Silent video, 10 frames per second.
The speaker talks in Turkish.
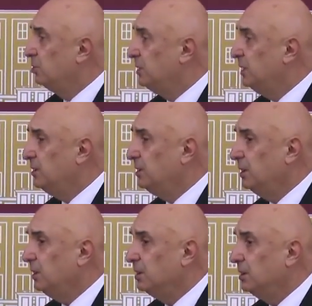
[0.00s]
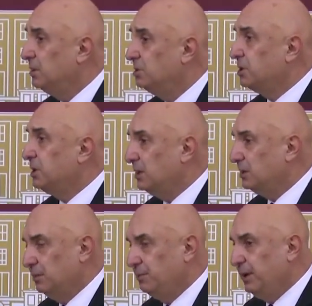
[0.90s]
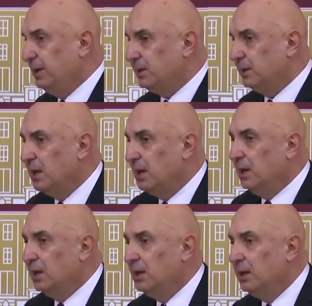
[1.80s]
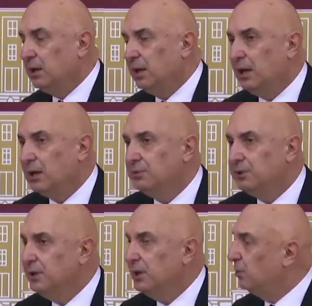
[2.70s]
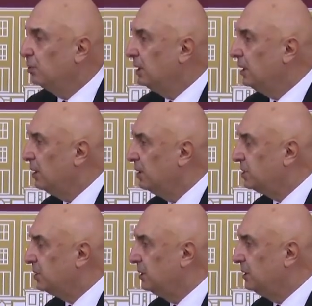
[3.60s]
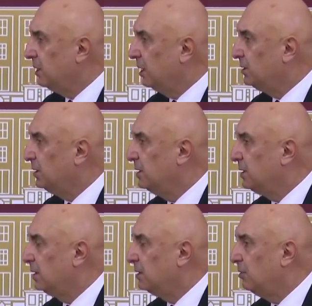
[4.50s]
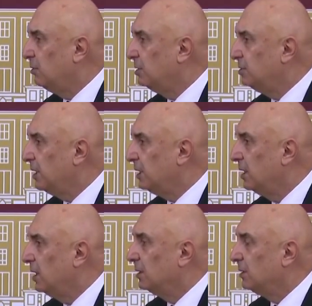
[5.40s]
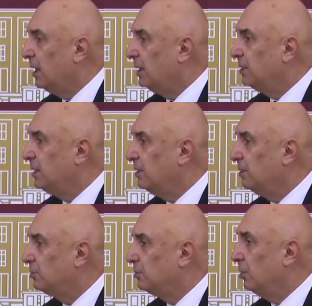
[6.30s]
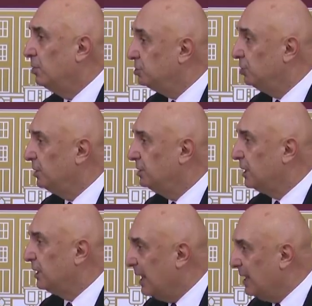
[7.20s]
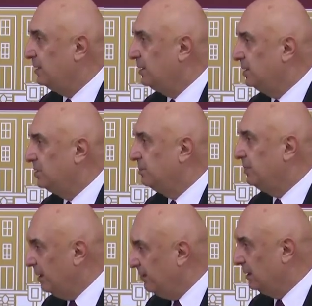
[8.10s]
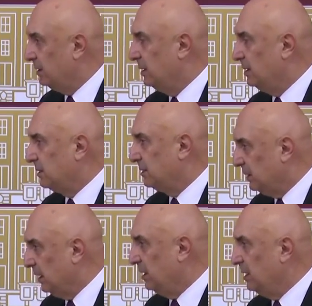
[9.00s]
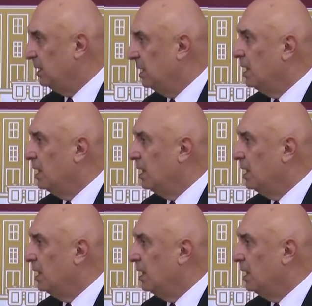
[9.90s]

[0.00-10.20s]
olsaydı e, çıkardı. Biz e, kararımızı net olarak açıkladık. 6 Nisan'dan olacak tarihten önce olacak her seçime evet deriz dedik.